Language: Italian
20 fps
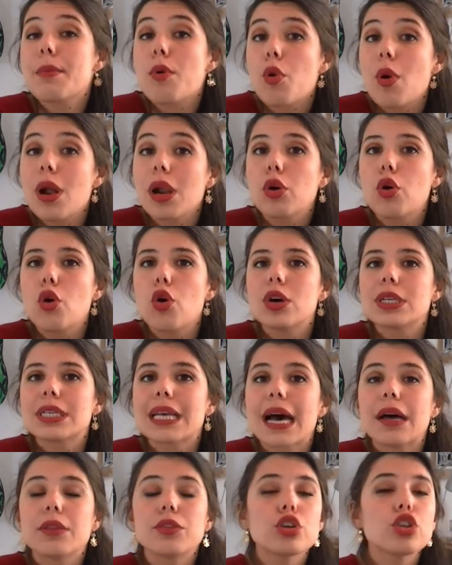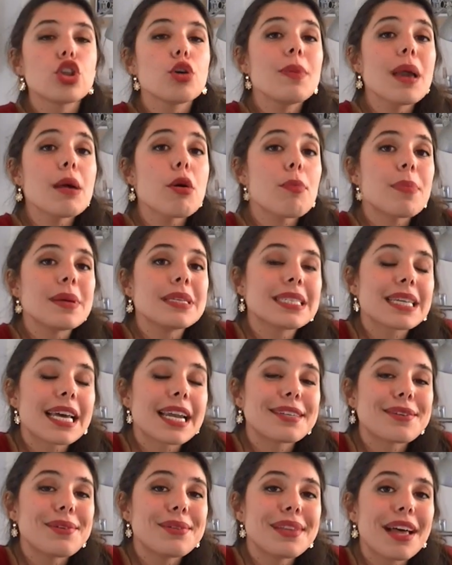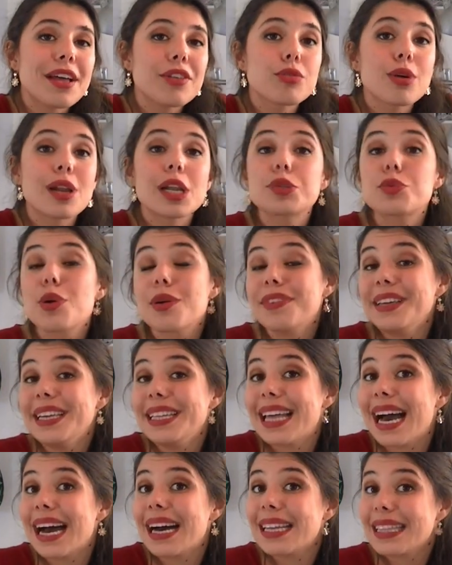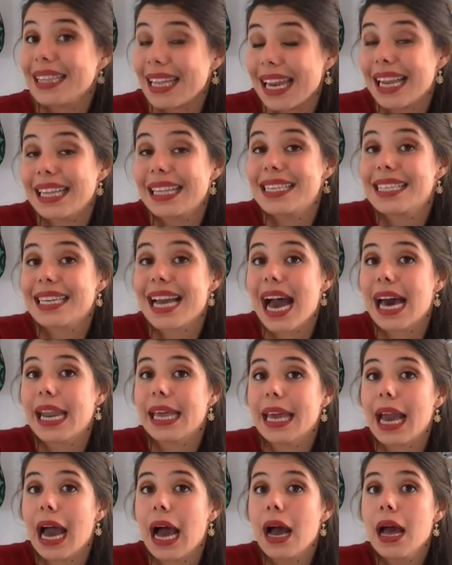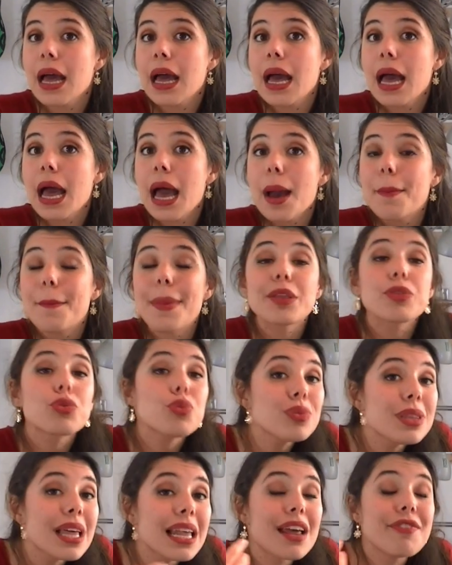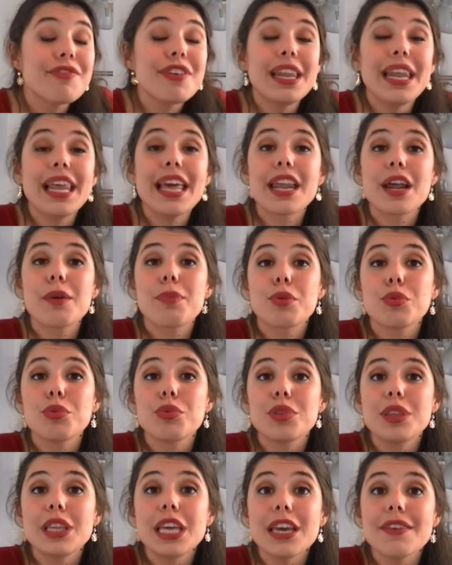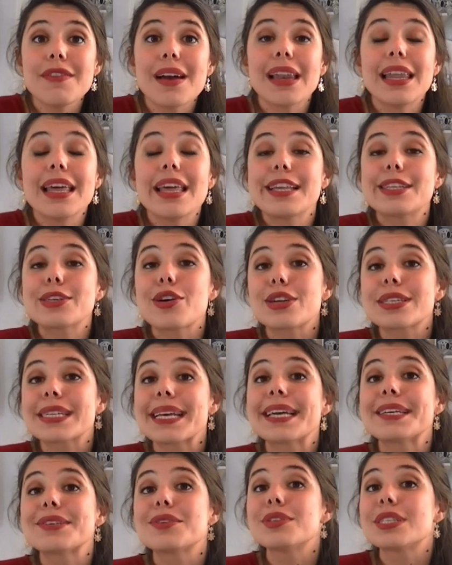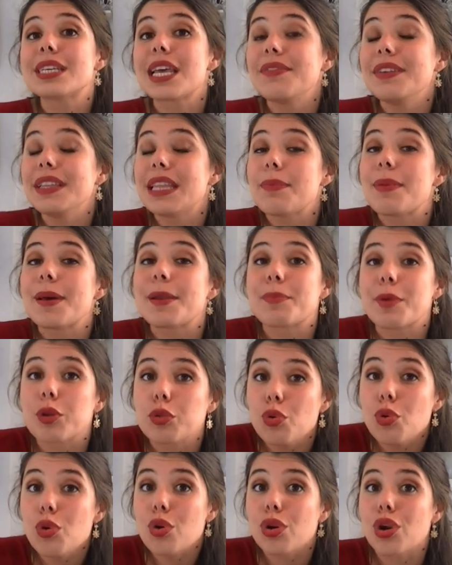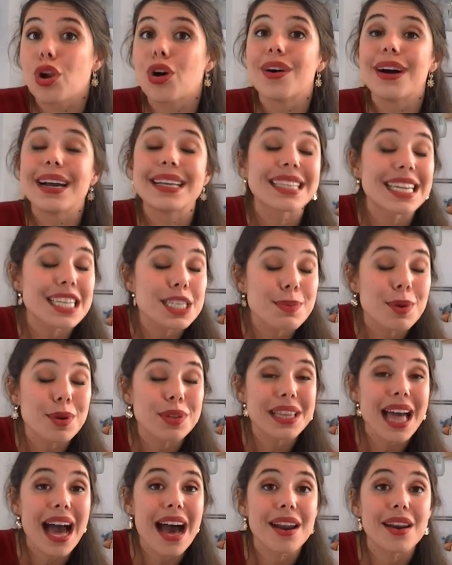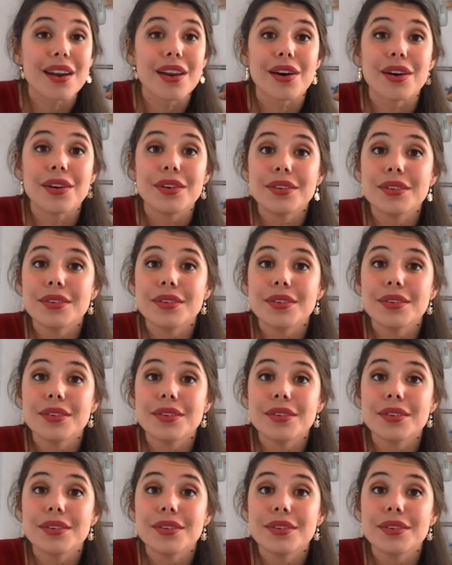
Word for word: qualcosa, non dobbiamo pensare soltanto alla sua vita nella discarica, ma a tutta la filiera produttiva, alle risorse che sono servite per produrlo e trasportarlo.